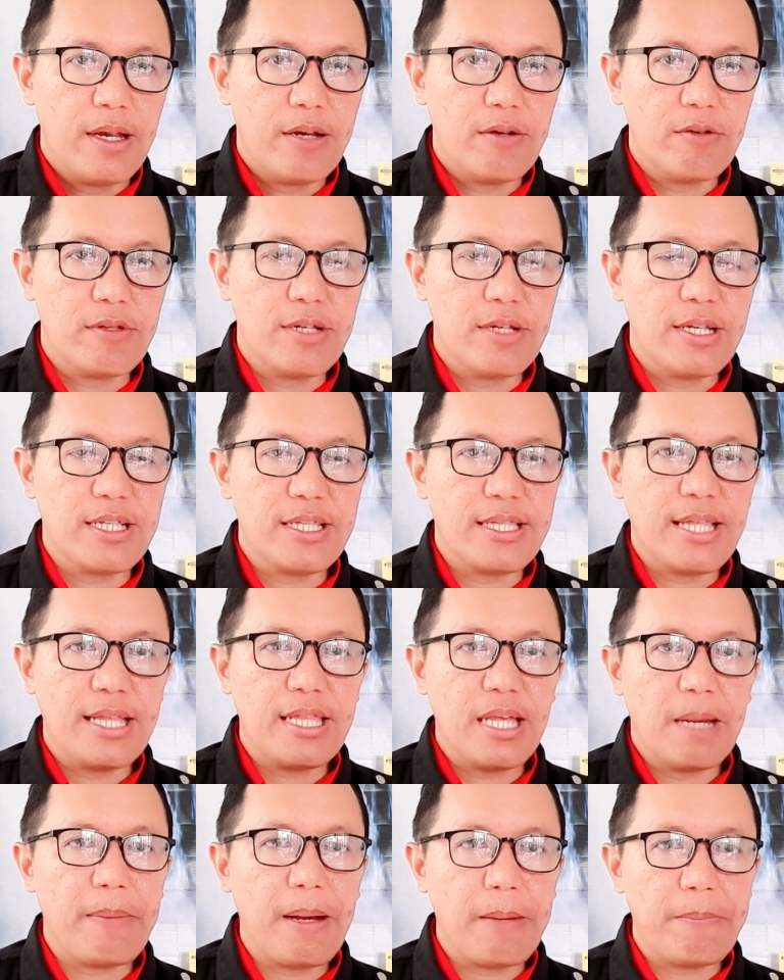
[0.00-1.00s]
Loh,
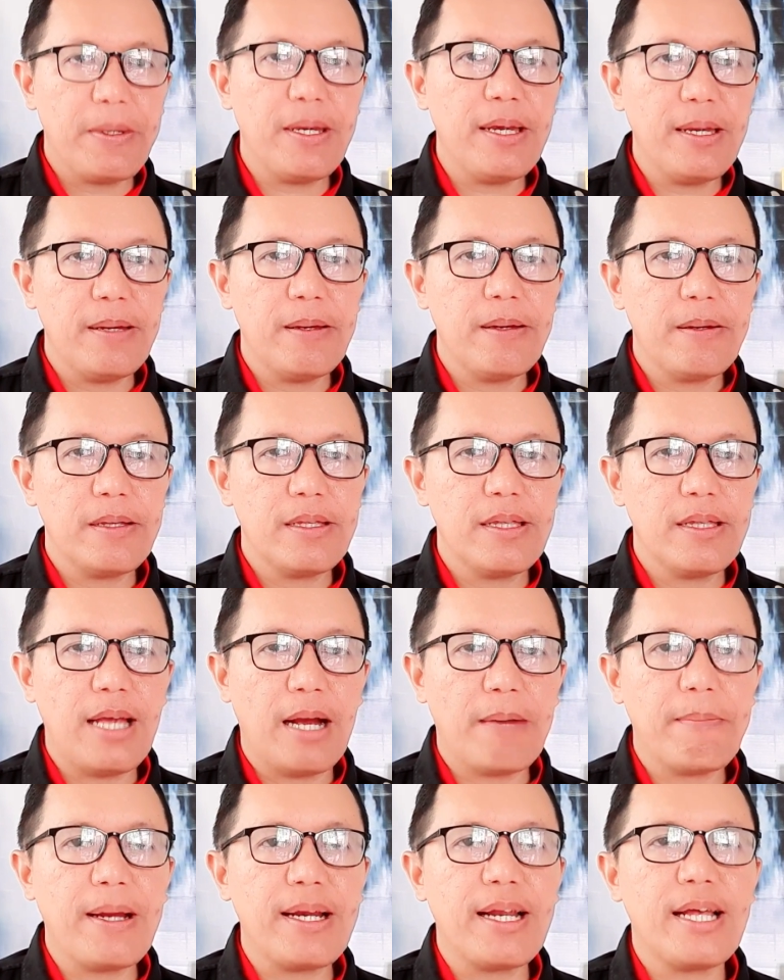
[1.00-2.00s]
ditanya Pak P
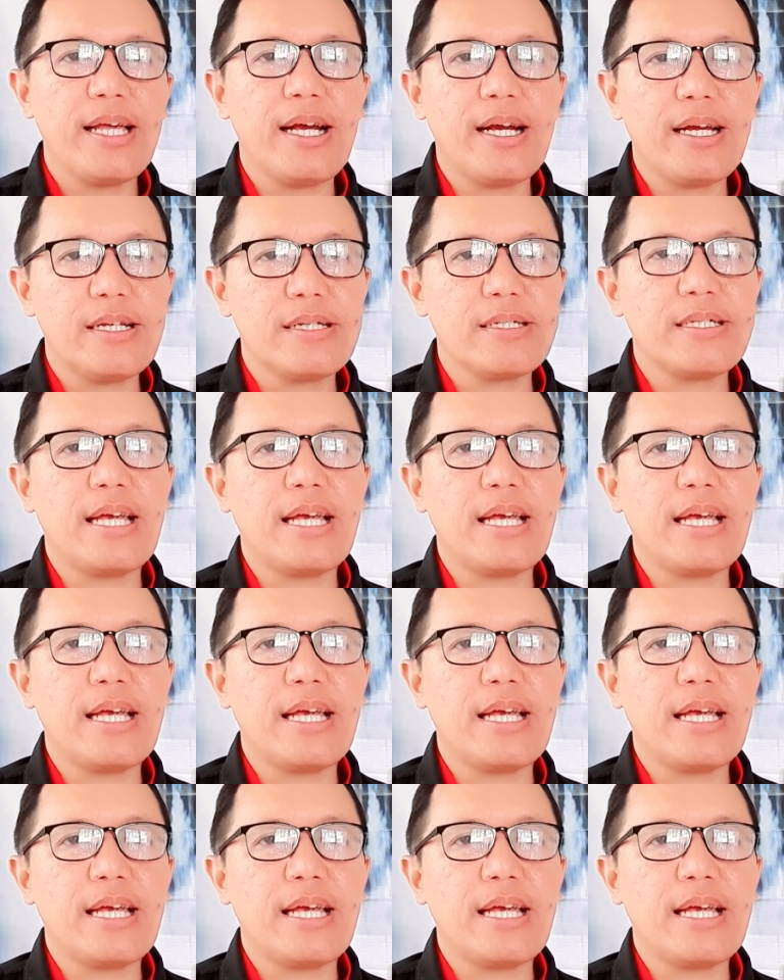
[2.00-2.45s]
yang mana yang